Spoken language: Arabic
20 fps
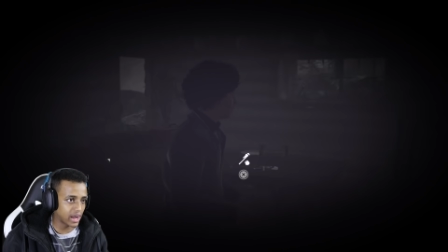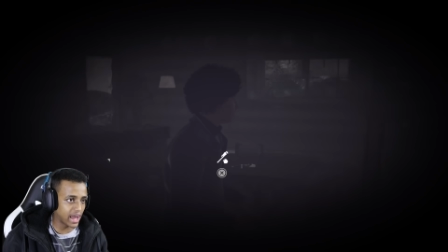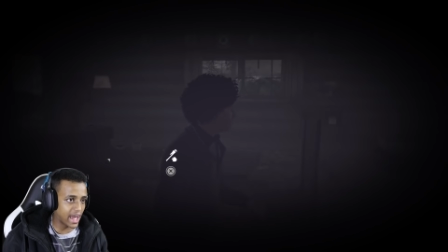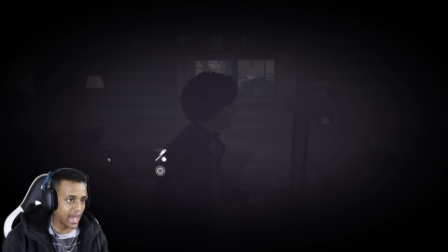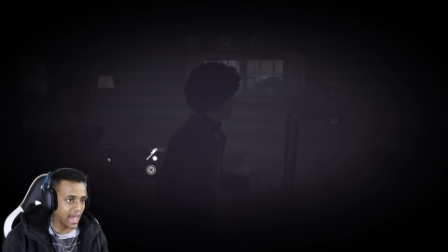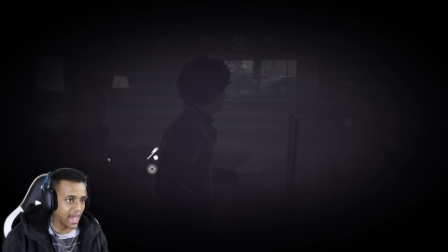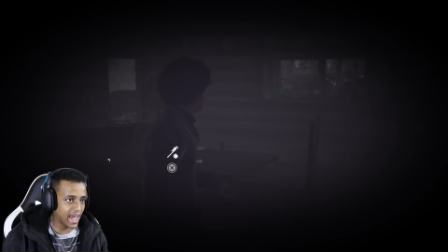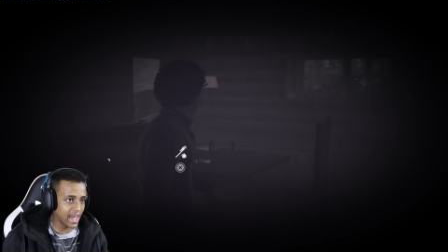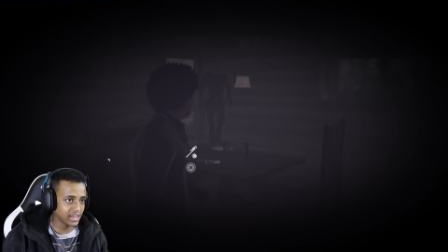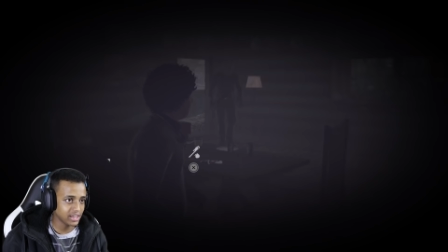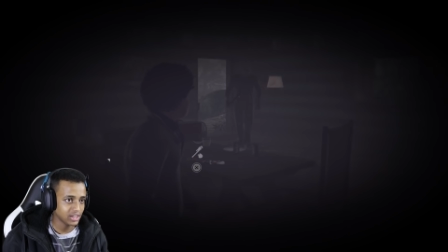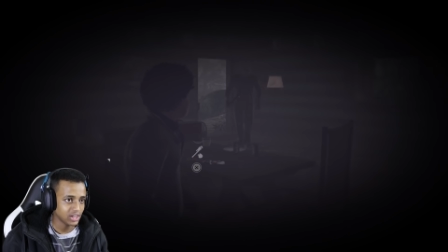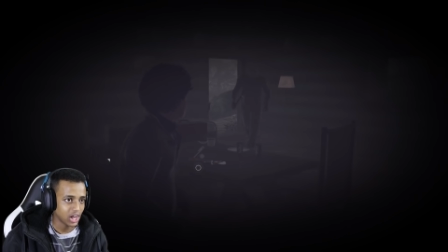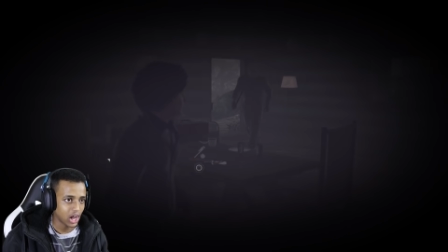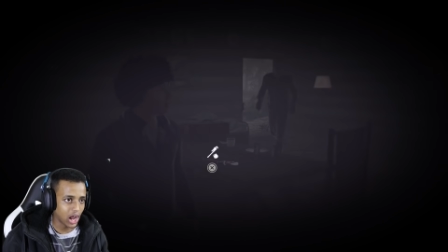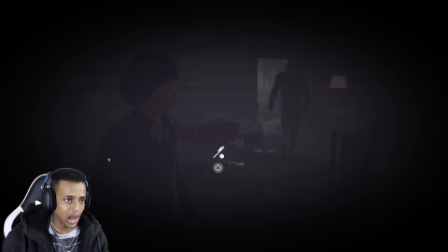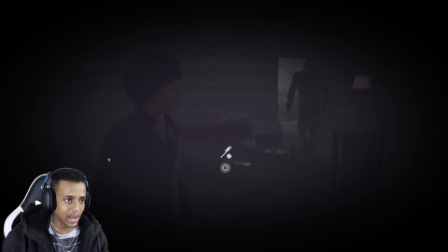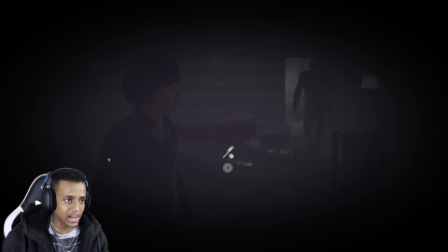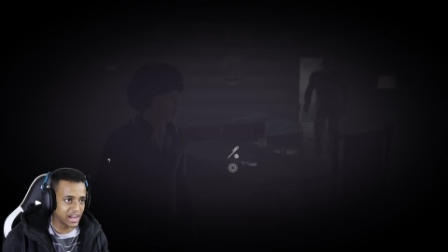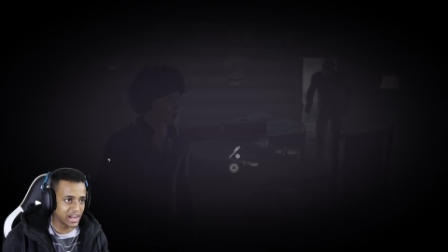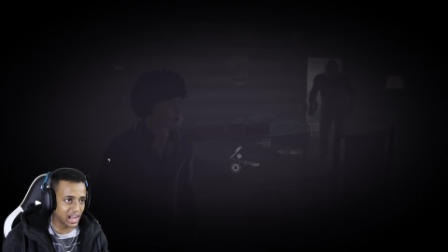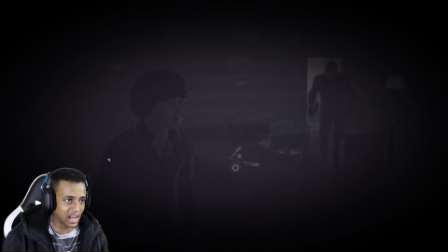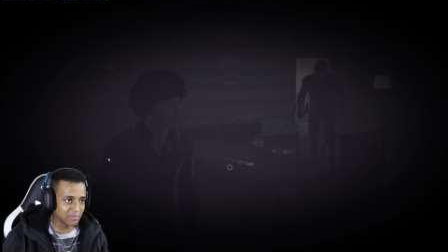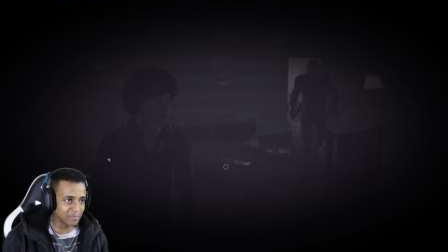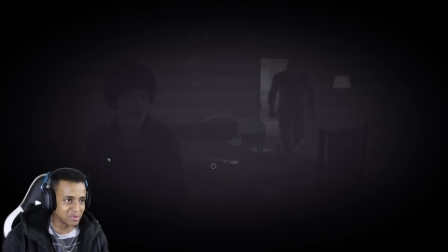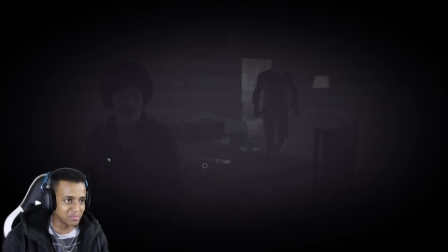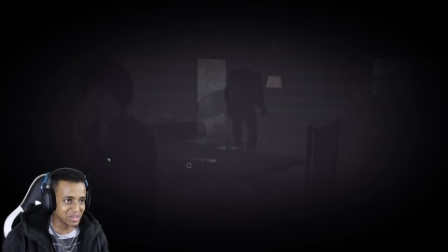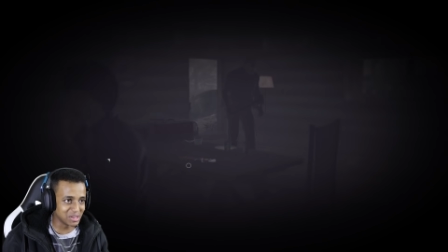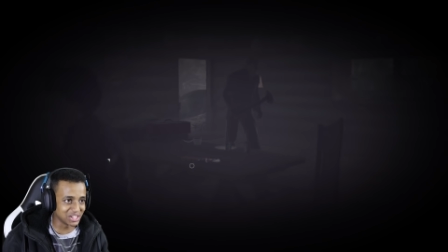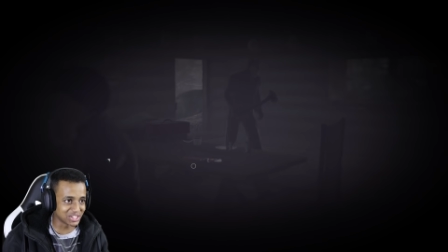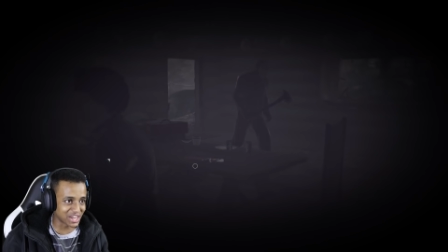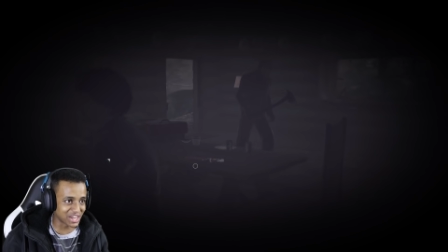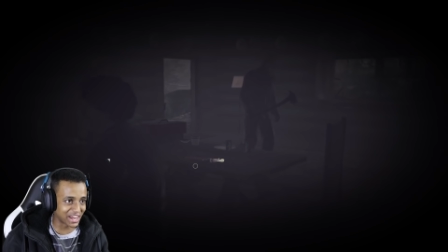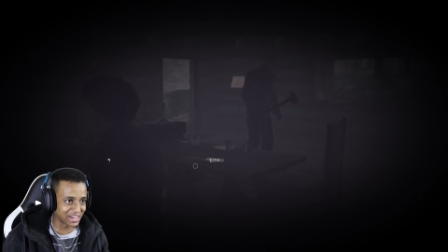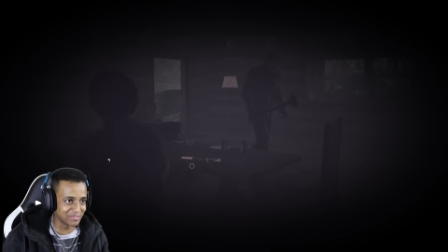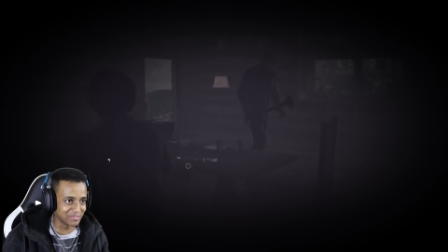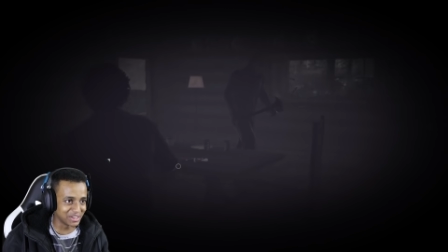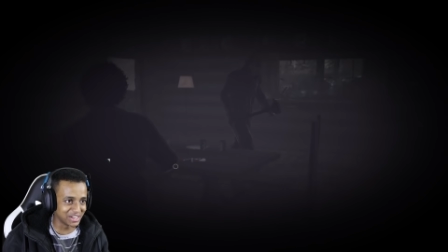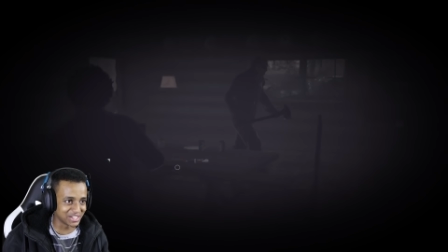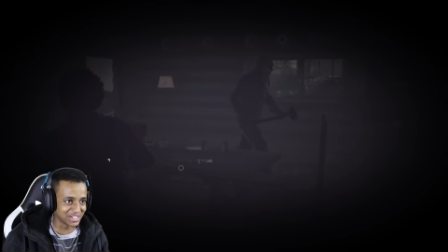اهي عندنا نلعب يمين
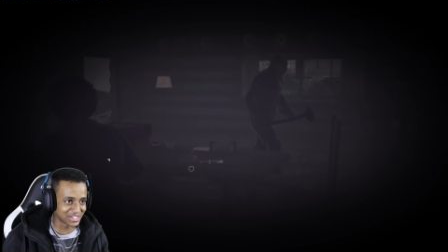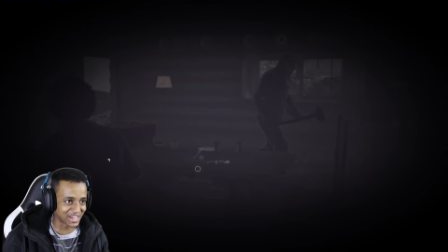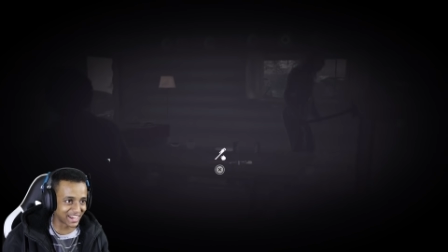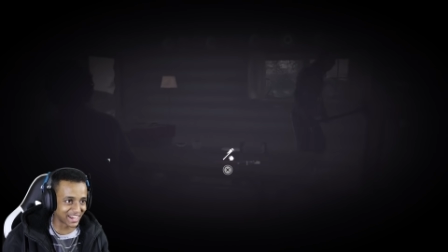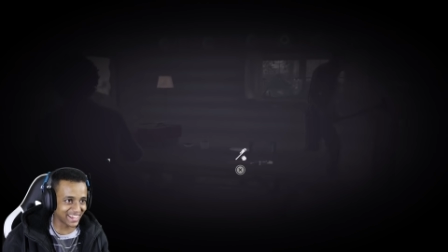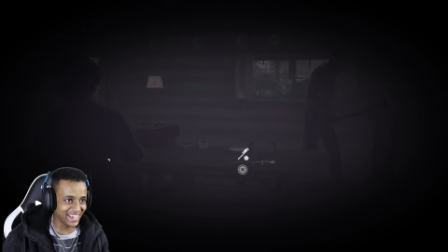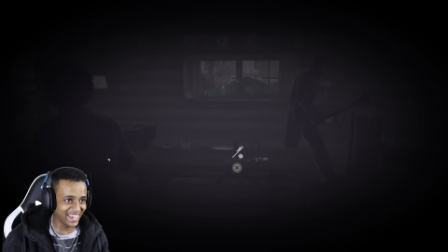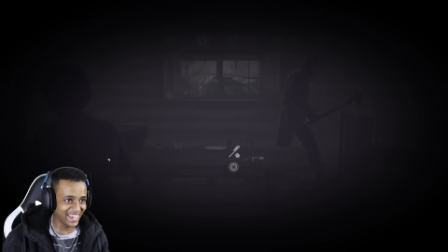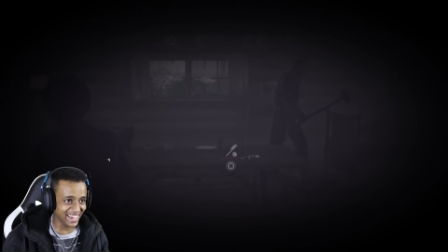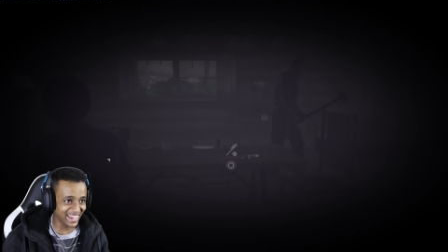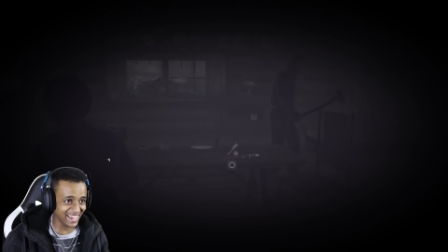يسار يمين يسار